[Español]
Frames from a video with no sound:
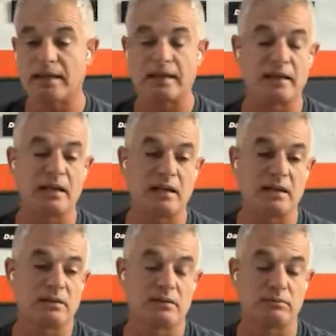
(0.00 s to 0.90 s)
las
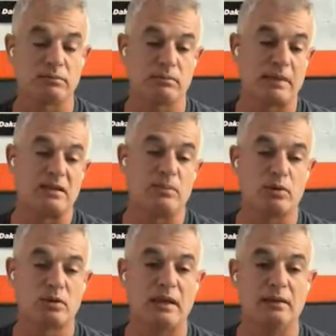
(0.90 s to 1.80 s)
carreras más
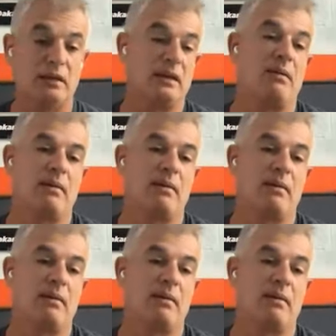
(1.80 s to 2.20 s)
importantes, ni